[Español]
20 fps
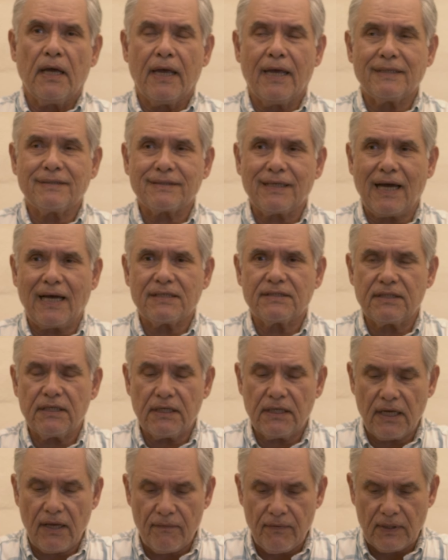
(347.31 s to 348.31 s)
Es
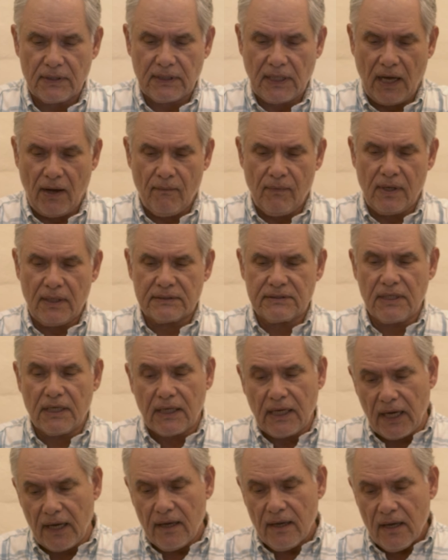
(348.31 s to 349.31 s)
casi inevitable. Así
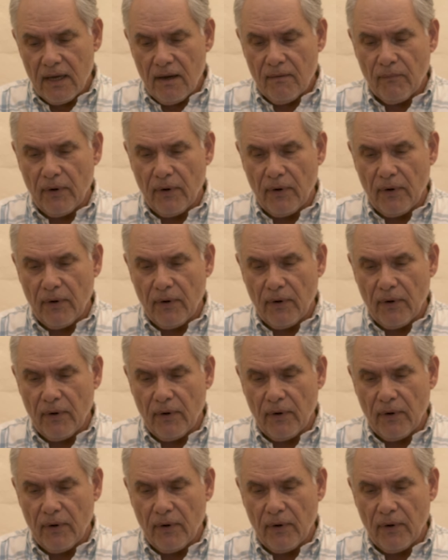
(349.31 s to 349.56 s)
que,